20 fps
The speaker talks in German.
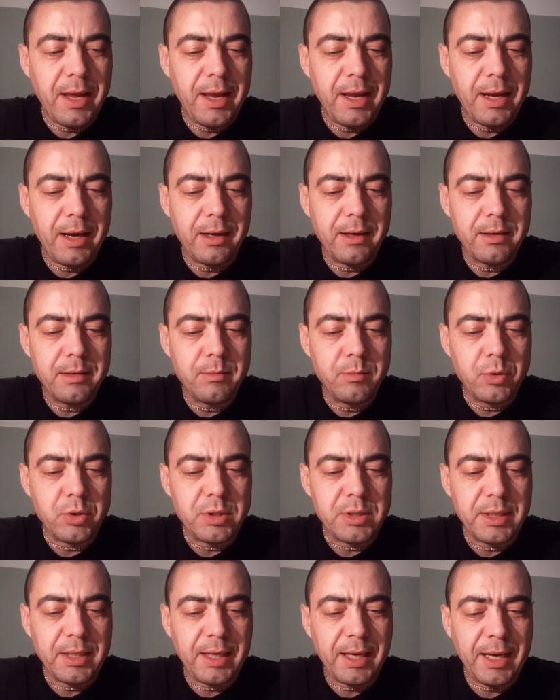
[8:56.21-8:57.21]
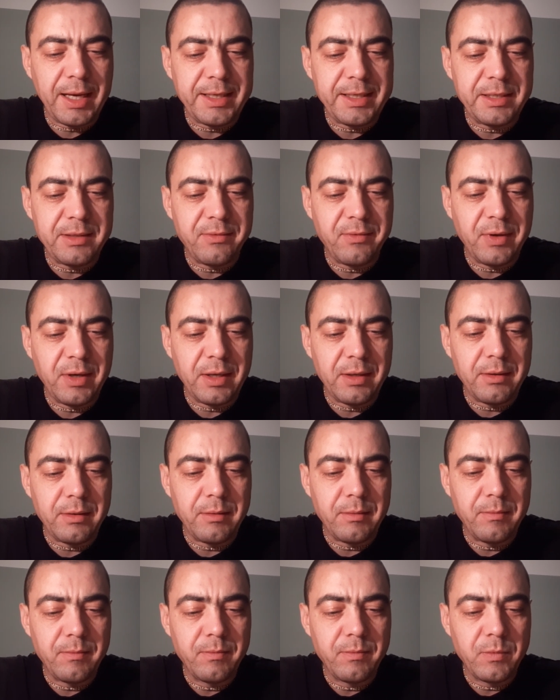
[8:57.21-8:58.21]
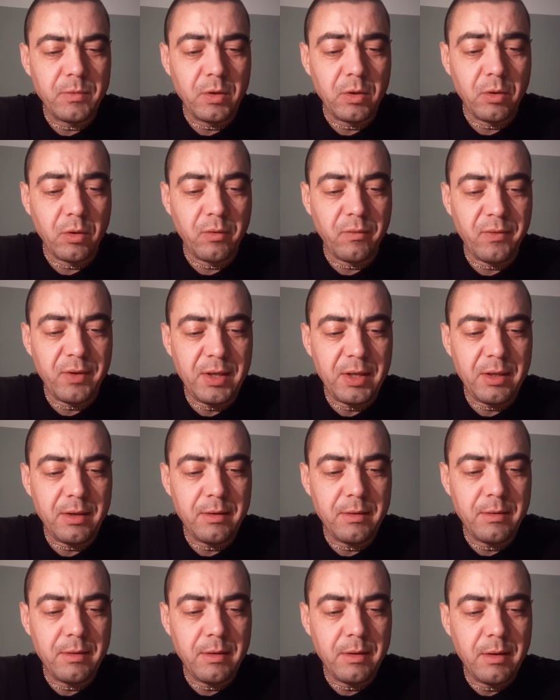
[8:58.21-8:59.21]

Ehre musste gerecht werden. Doch wie?